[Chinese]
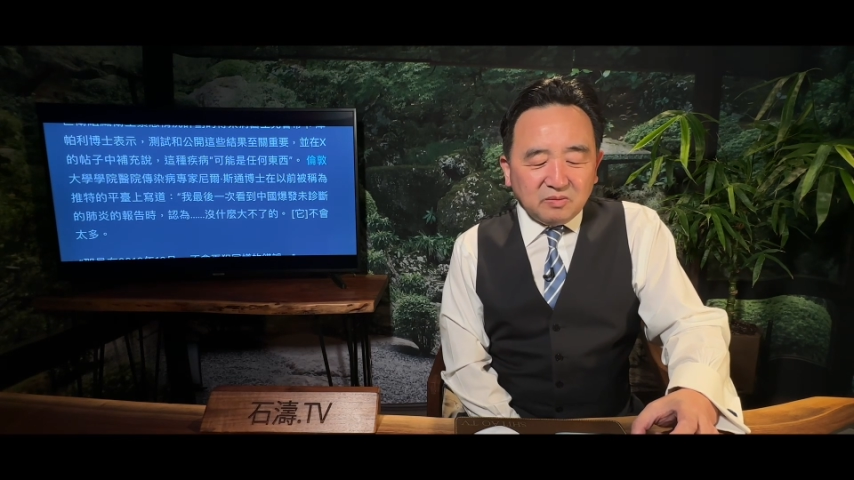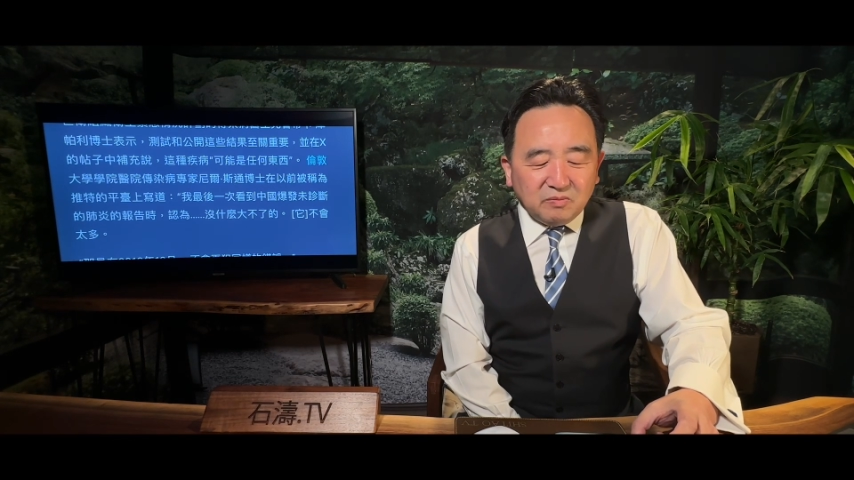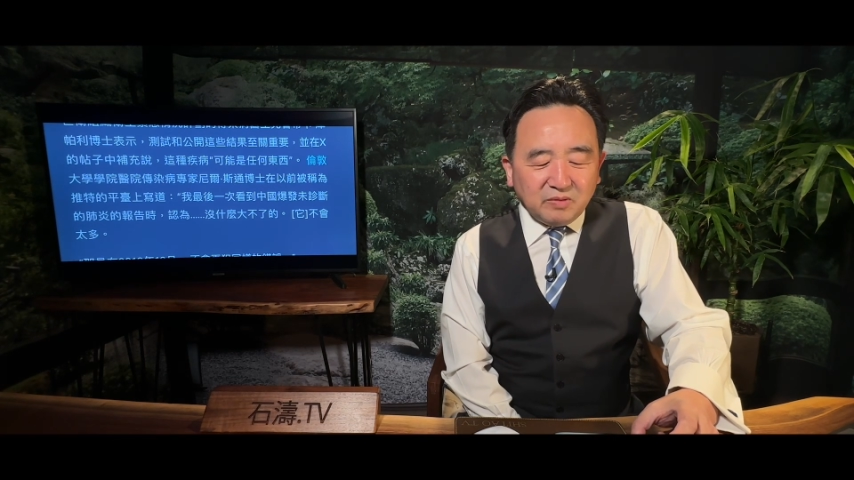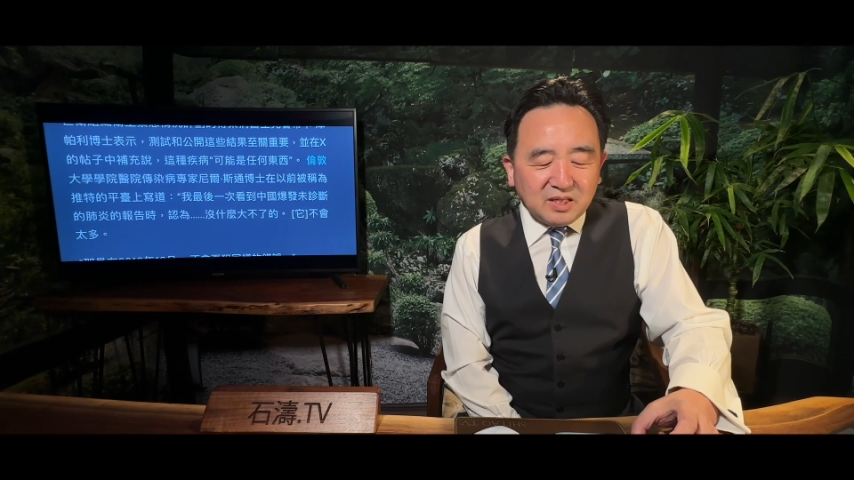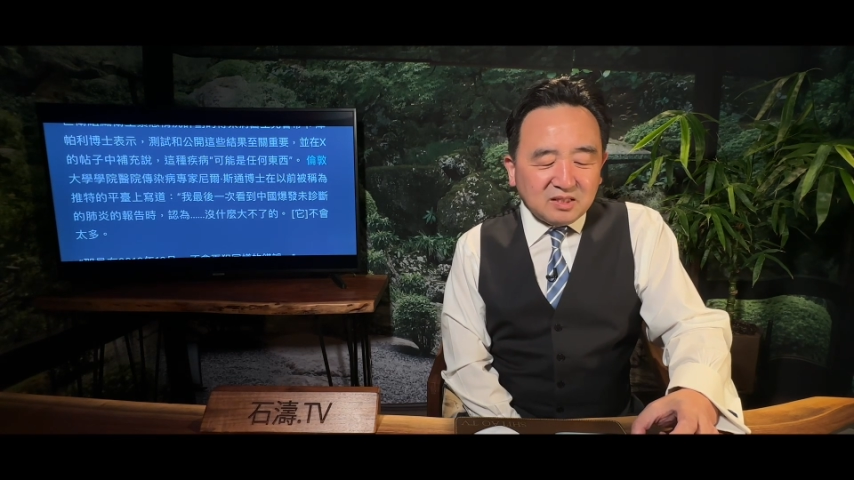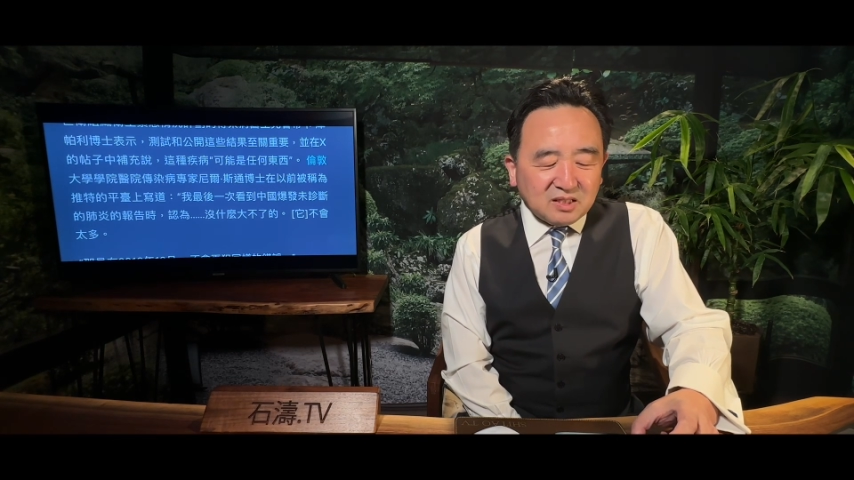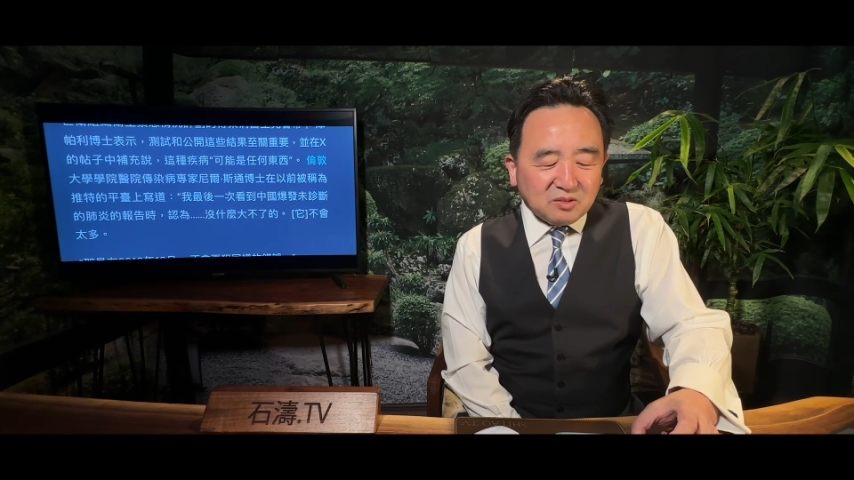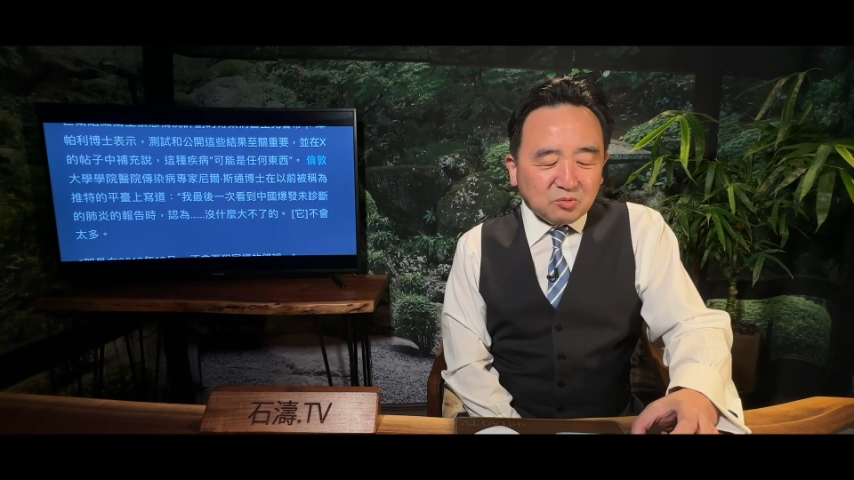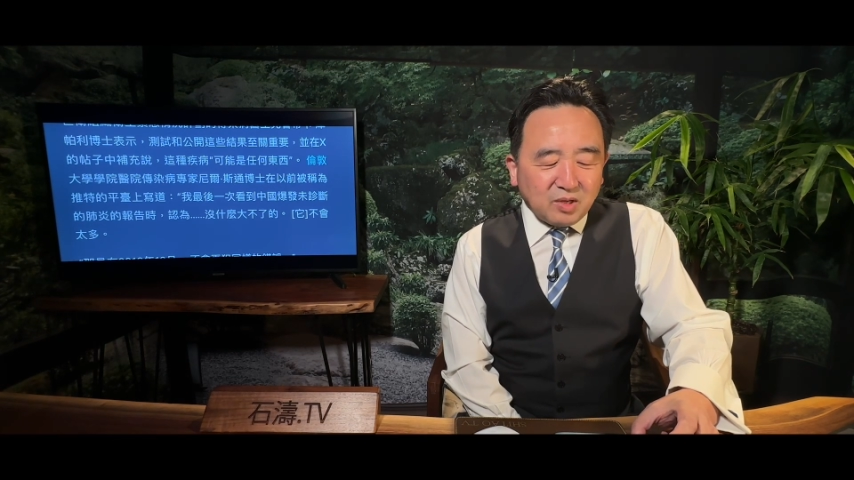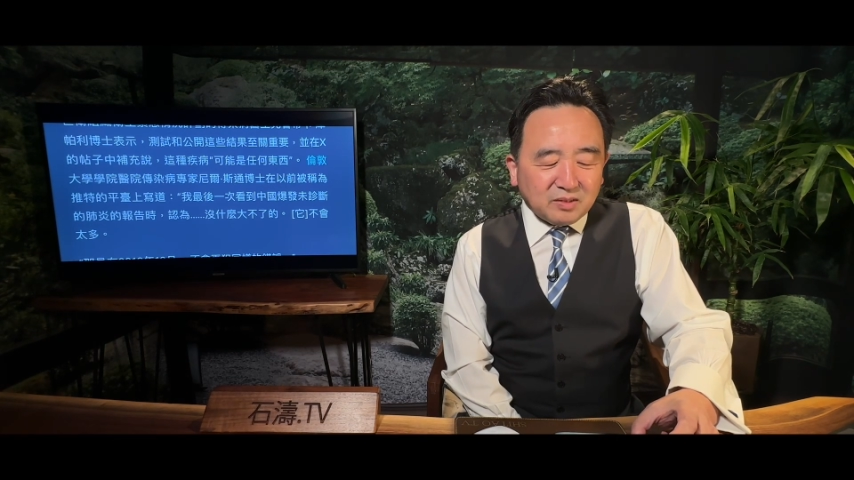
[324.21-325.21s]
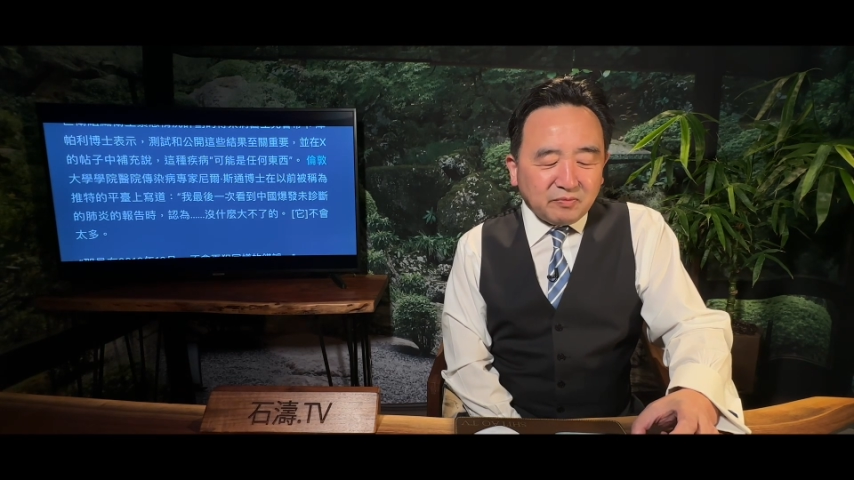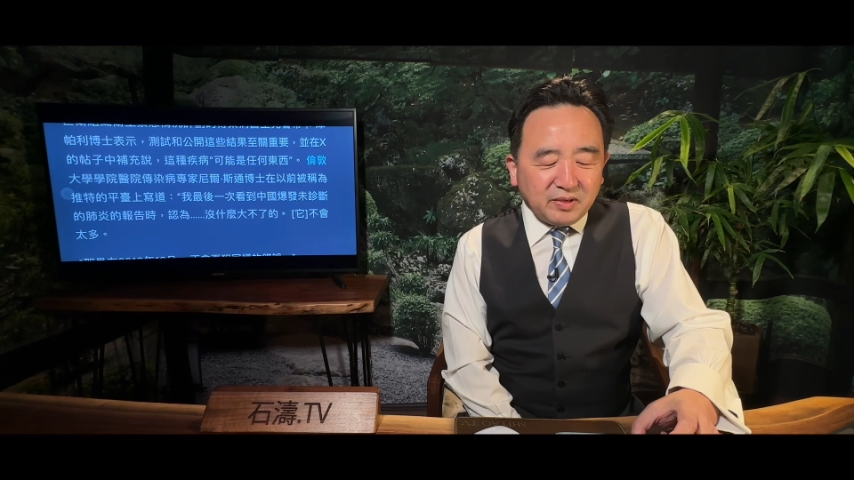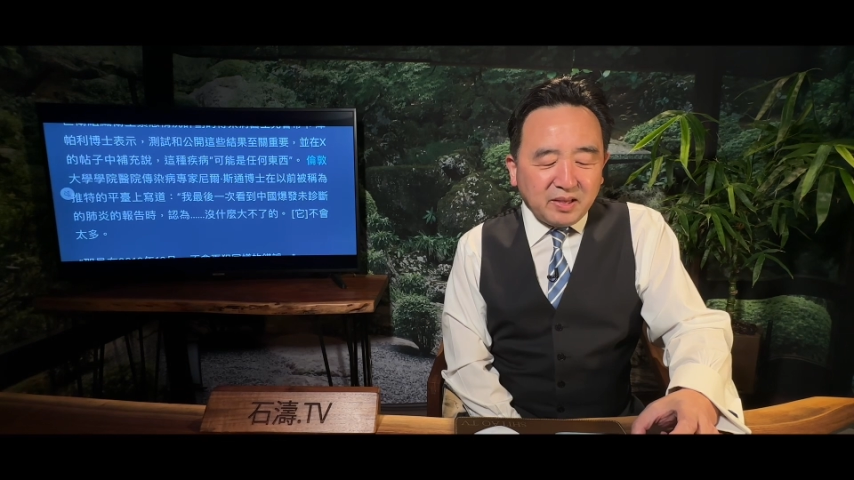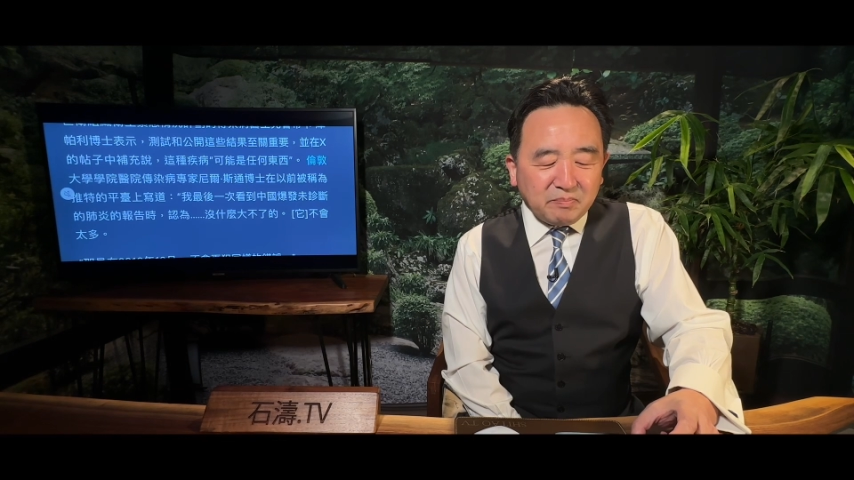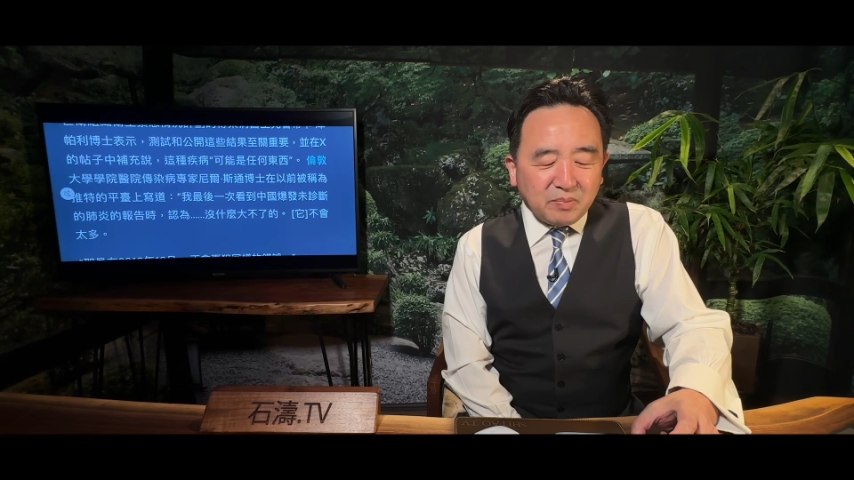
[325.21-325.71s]
未诊断的肺
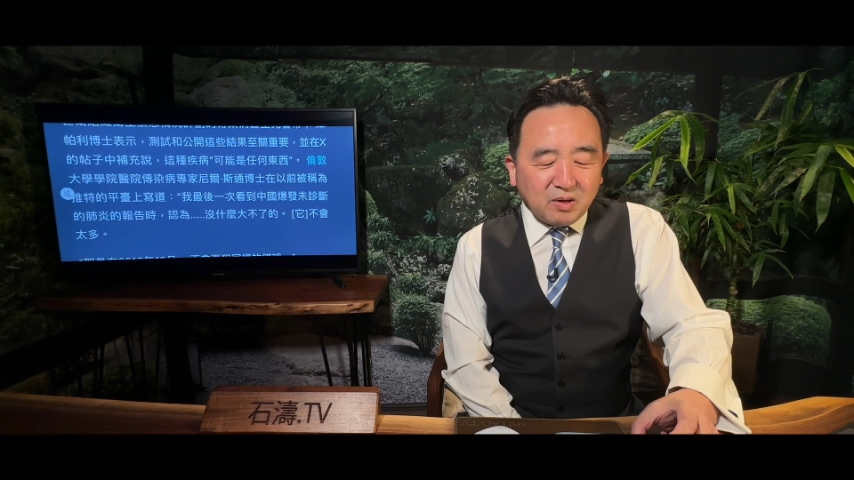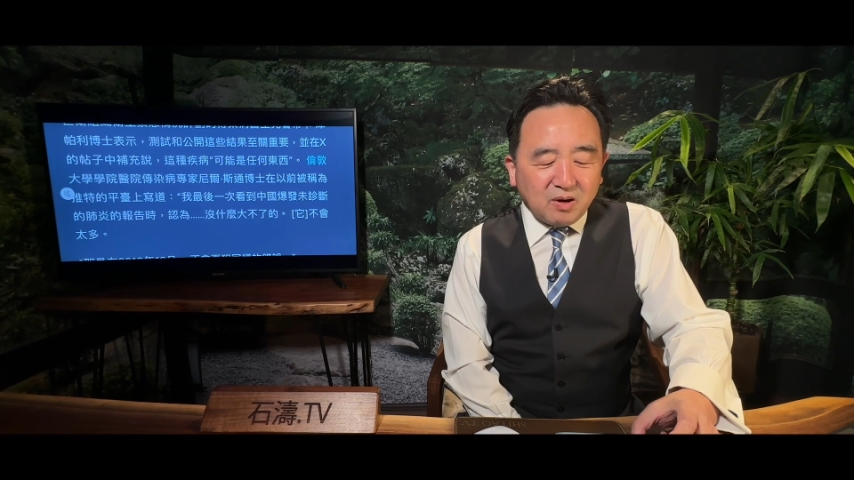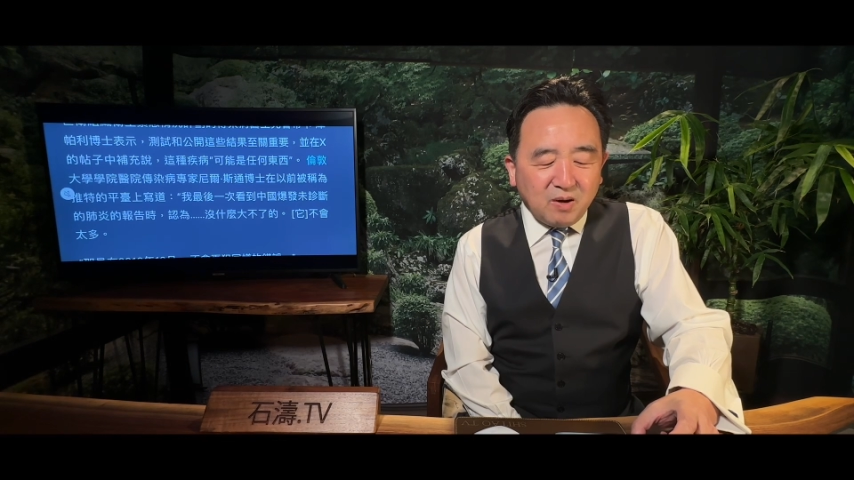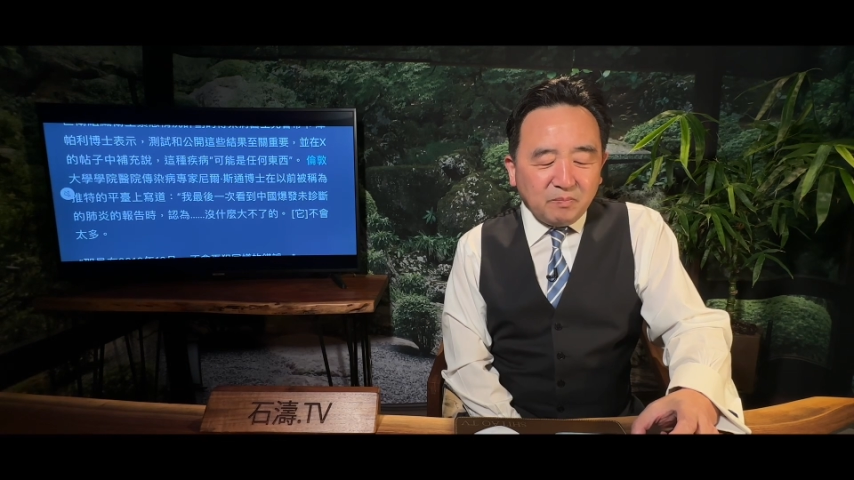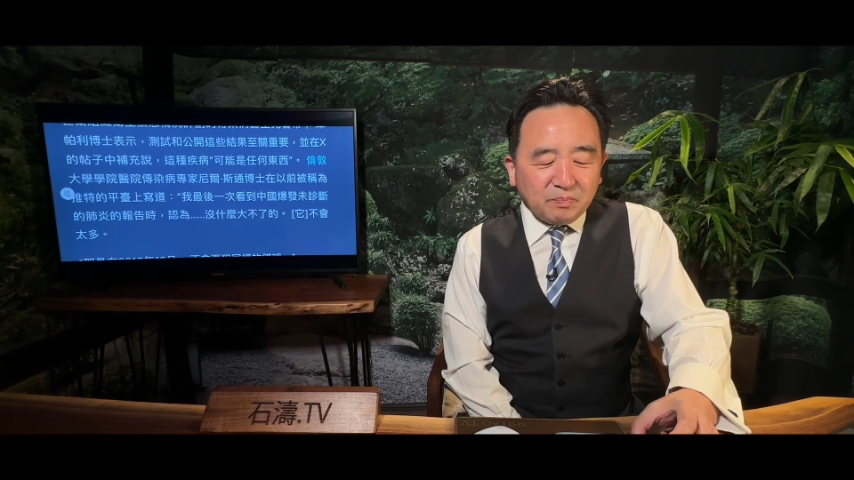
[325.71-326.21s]
炎报告，